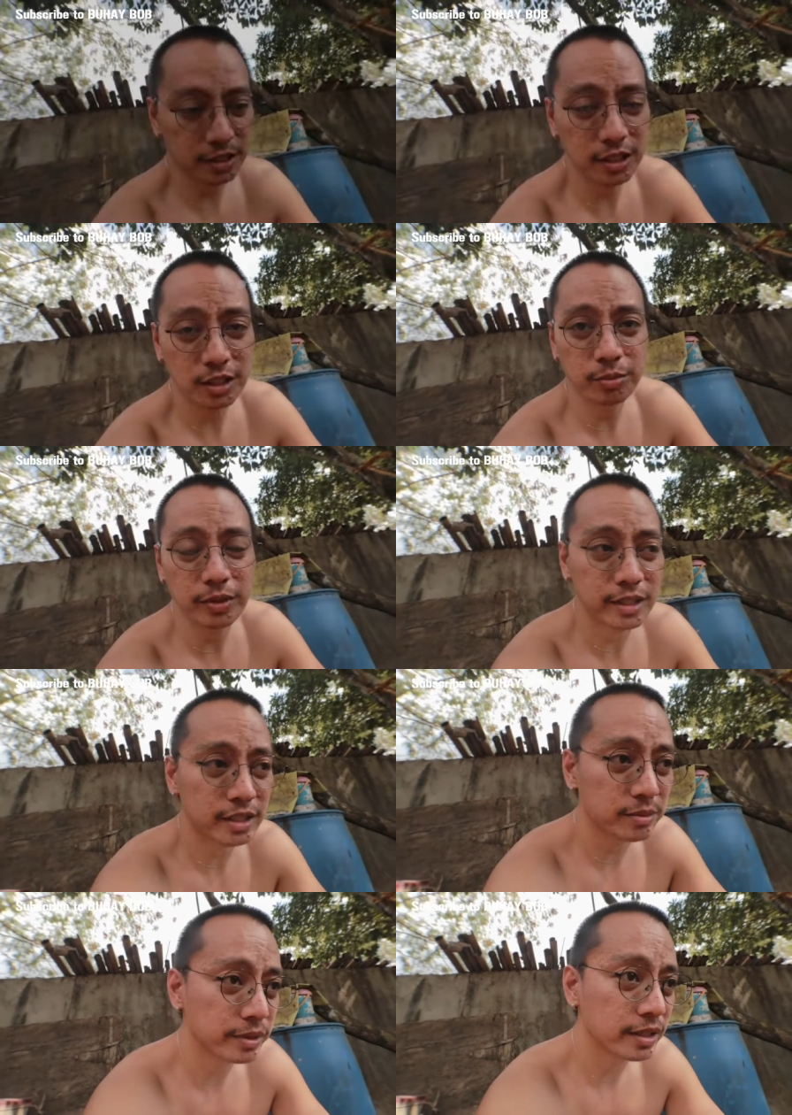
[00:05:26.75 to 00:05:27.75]
nandito pa rin
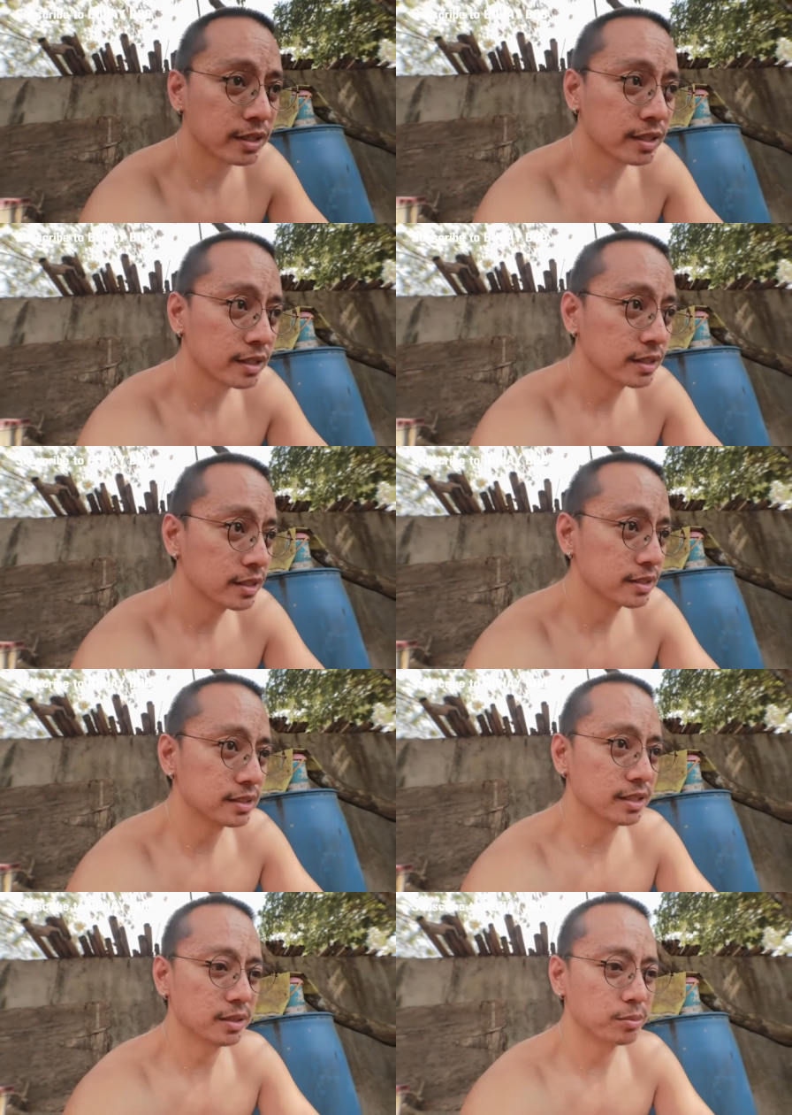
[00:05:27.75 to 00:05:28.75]
kami
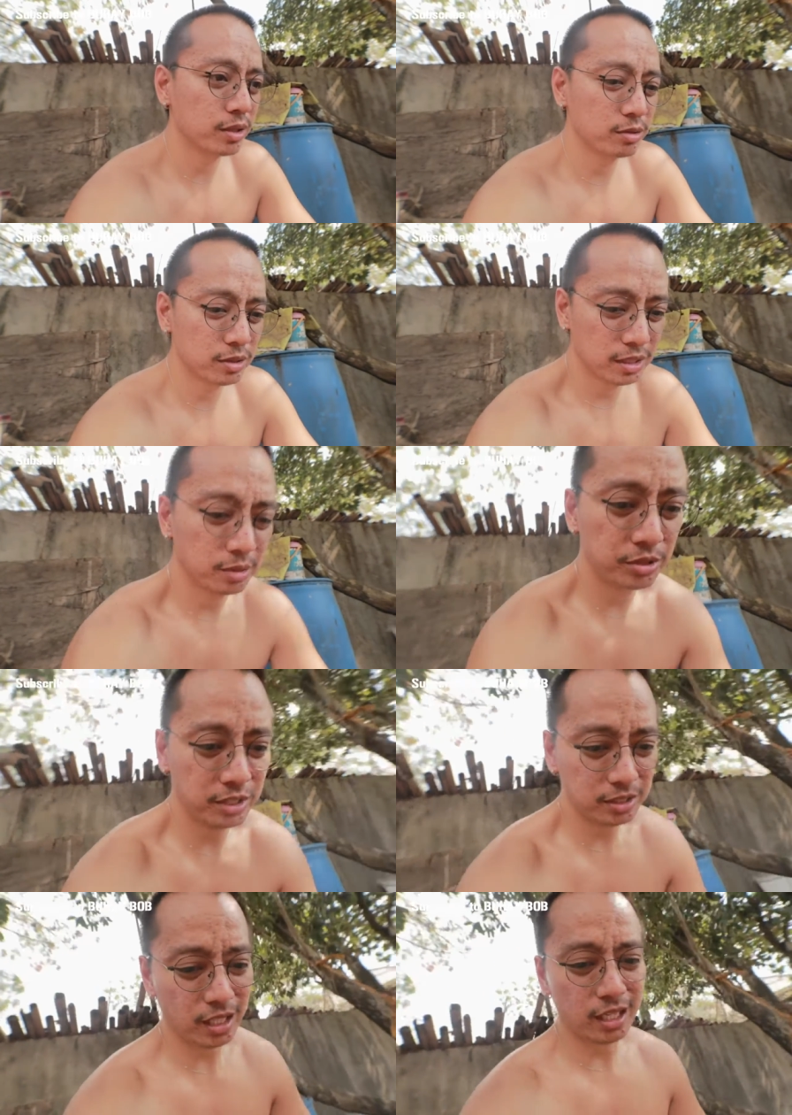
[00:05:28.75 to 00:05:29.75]
sa Bakura kami
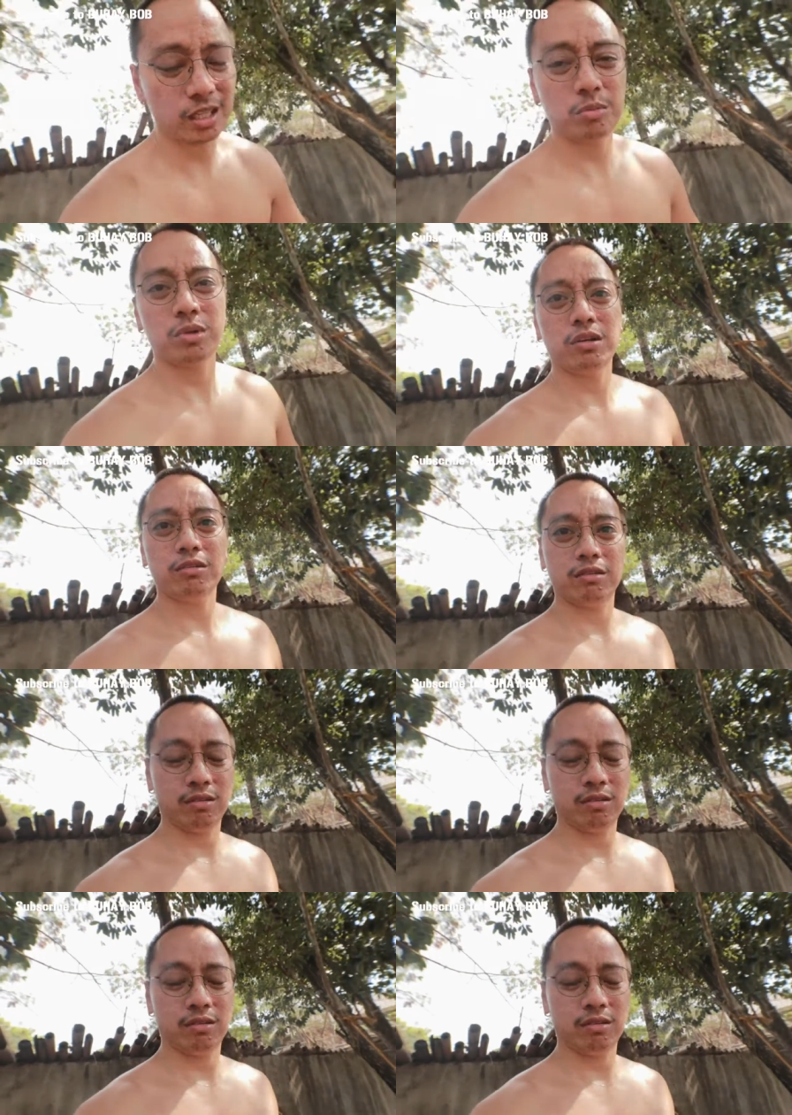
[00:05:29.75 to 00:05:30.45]
kain ng manok